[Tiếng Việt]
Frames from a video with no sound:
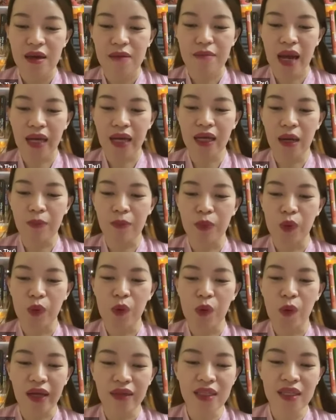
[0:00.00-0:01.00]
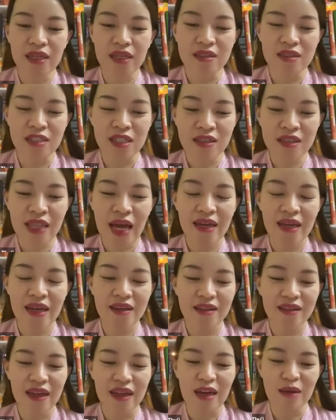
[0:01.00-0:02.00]
bạn cầm một khoản tiền trên
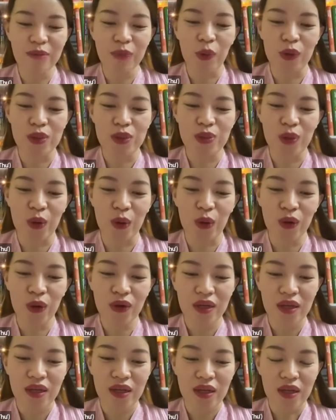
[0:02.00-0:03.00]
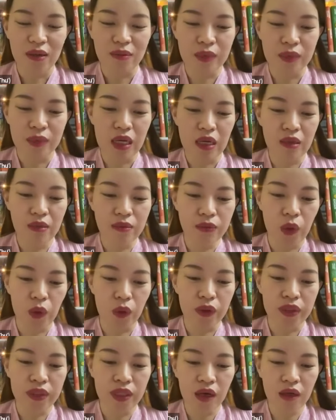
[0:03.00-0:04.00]
tay để bộ số ờ, để
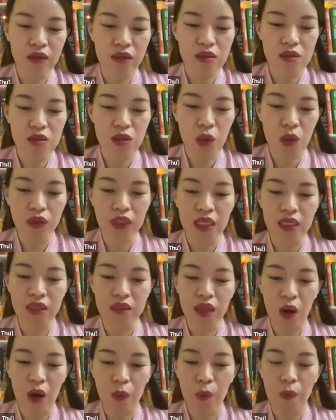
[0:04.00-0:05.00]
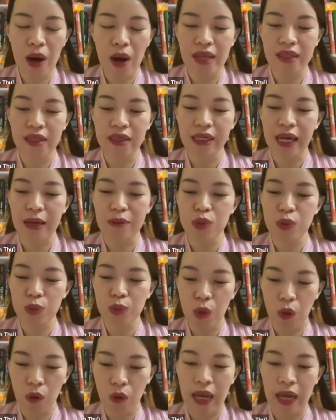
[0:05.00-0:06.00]
bộ nhân số tiền thông qua những cảm xúc
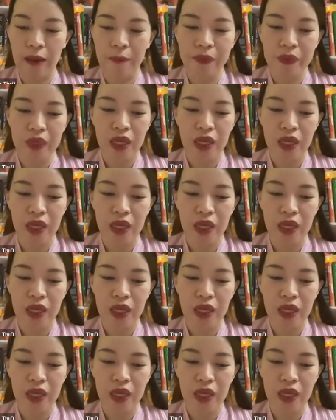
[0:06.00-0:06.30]
tốt đẹp